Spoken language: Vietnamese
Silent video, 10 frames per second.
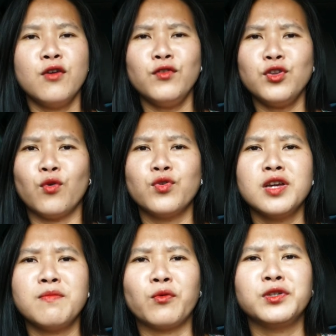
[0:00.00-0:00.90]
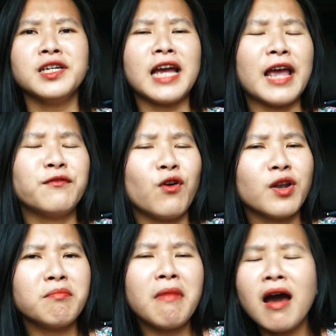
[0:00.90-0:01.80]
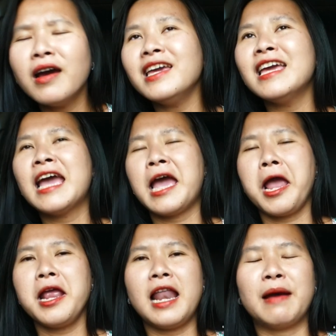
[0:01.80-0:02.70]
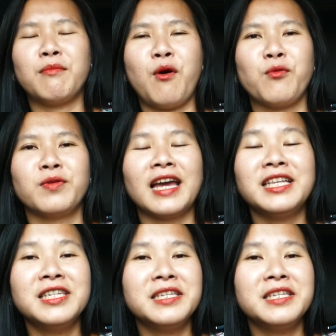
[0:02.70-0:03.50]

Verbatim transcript: ví dụ như một chiếc iPhone mới hay là một cái